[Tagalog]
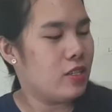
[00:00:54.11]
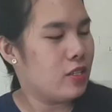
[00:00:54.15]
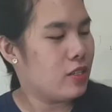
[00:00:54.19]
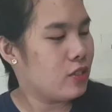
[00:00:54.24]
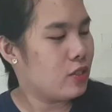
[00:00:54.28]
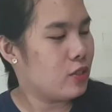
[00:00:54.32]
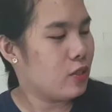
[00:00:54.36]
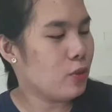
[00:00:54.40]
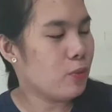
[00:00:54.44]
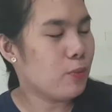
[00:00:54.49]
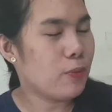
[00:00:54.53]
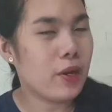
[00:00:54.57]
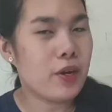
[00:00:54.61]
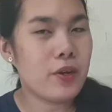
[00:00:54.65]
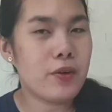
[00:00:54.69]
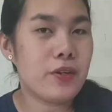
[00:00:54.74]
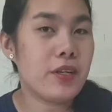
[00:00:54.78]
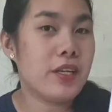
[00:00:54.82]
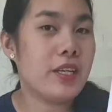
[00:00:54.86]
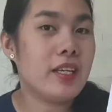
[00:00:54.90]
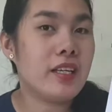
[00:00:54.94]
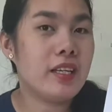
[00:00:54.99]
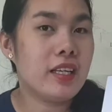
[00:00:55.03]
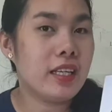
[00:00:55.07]
So,
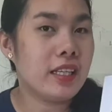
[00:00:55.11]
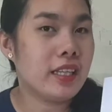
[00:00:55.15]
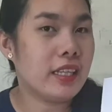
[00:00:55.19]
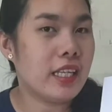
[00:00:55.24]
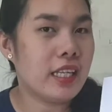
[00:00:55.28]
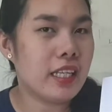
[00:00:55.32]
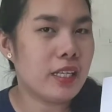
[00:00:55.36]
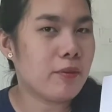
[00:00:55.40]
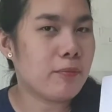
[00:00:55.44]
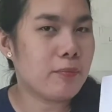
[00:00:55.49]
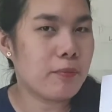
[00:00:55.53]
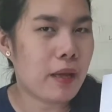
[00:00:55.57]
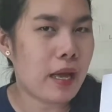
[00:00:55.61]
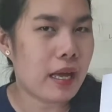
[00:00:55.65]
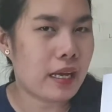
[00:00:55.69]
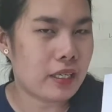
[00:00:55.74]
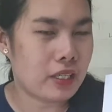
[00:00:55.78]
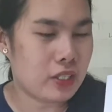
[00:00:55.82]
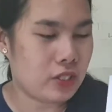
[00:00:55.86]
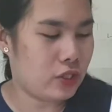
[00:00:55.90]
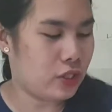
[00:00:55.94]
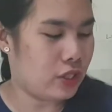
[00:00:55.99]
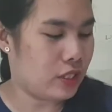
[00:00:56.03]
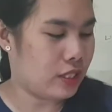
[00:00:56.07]
very ganda ng
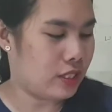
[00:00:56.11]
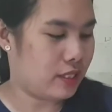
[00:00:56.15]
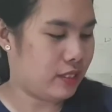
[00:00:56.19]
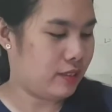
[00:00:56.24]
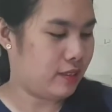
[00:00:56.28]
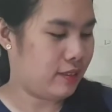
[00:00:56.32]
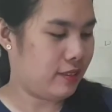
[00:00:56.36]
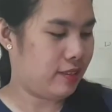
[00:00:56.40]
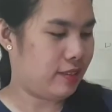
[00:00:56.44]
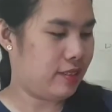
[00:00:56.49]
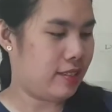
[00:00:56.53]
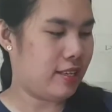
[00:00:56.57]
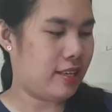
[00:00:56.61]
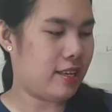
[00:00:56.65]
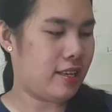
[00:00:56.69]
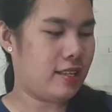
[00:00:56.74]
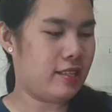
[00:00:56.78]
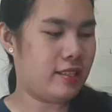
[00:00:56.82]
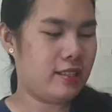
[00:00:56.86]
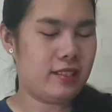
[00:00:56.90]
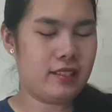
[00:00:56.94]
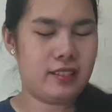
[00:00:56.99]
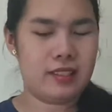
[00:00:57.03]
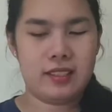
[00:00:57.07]
packaging.
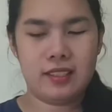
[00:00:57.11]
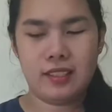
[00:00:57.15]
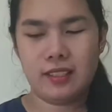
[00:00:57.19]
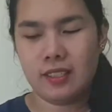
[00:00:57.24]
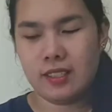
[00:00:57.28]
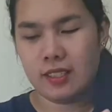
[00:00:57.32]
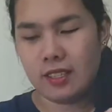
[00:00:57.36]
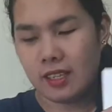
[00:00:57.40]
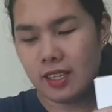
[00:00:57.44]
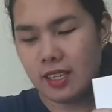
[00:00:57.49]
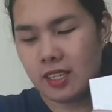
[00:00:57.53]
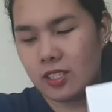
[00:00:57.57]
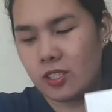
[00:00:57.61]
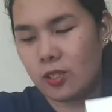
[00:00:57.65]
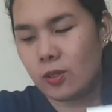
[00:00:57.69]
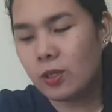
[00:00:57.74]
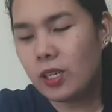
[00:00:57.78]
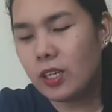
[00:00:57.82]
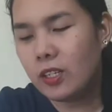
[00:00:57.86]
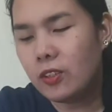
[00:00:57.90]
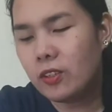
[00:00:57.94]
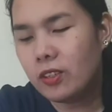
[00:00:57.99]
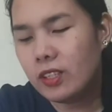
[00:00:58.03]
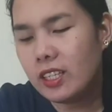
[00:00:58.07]
Yan. So,
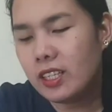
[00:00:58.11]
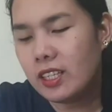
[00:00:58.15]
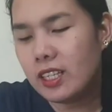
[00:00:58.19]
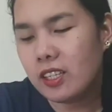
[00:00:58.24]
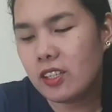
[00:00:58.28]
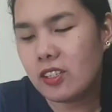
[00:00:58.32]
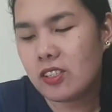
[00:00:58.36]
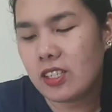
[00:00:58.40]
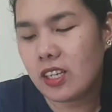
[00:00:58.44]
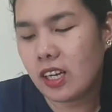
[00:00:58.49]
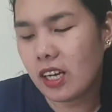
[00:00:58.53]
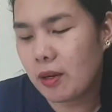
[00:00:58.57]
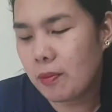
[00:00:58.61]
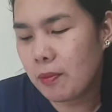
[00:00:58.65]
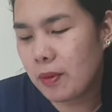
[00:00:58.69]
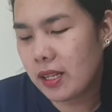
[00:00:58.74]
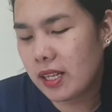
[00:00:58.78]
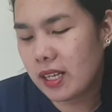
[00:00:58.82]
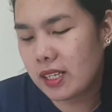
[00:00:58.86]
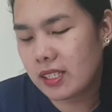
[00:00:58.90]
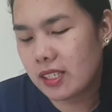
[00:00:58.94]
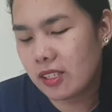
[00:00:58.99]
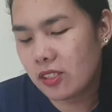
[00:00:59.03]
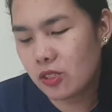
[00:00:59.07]
ganun din dito sa
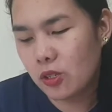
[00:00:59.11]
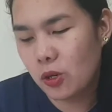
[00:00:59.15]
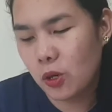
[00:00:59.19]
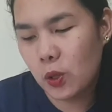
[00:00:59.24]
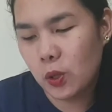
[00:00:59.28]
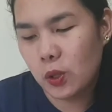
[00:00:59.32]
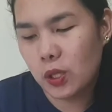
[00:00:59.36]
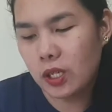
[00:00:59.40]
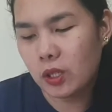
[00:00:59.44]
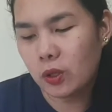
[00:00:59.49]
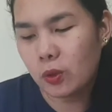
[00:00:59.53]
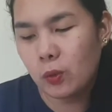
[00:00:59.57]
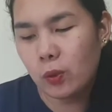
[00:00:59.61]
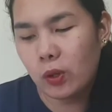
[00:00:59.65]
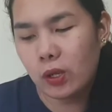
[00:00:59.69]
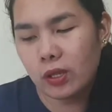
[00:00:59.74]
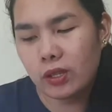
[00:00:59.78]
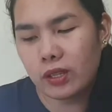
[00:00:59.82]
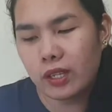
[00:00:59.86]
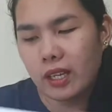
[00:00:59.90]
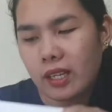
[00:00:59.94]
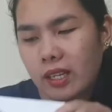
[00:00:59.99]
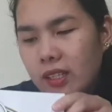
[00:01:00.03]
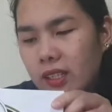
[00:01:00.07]
kabila, sa chocolate
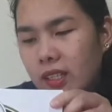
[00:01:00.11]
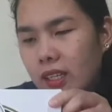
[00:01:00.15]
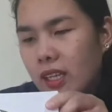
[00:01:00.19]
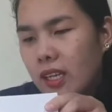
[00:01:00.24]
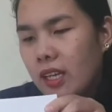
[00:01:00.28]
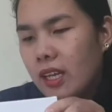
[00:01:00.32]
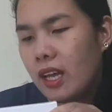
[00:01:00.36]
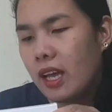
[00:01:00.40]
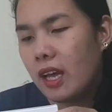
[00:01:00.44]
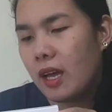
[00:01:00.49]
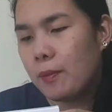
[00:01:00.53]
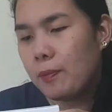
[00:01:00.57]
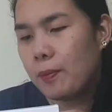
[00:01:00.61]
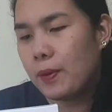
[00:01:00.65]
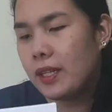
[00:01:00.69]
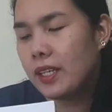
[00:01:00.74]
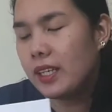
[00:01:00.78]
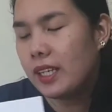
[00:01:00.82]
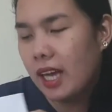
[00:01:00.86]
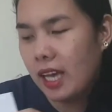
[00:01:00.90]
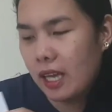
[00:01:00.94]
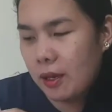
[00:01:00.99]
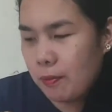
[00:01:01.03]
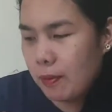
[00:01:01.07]
walnut. Ang
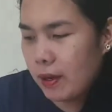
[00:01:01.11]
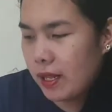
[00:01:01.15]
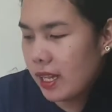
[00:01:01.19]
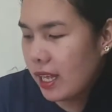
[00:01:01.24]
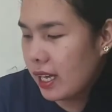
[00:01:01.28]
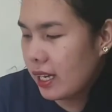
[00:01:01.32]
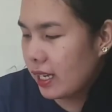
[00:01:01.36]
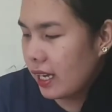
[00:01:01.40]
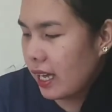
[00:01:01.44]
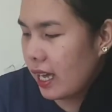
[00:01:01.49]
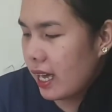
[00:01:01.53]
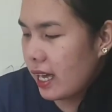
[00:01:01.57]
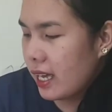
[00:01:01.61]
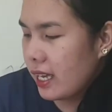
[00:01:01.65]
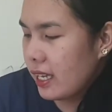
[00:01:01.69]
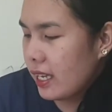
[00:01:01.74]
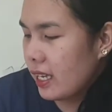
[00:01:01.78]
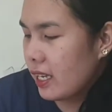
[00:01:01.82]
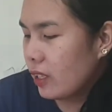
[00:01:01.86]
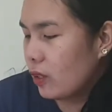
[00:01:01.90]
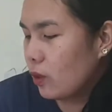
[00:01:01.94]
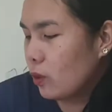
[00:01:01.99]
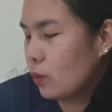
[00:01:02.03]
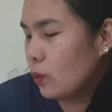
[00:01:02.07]
pinagkaiba lang
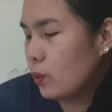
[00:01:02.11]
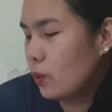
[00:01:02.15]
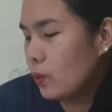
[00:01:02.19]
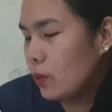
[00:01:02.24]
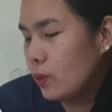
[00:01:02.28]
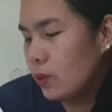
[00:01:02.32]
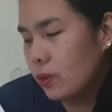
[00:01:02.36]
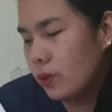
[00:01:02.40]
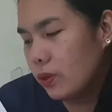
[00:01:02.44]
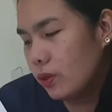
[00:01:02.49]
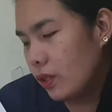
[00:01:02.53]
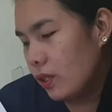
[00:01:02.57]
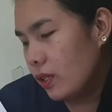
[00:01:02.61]
ay itong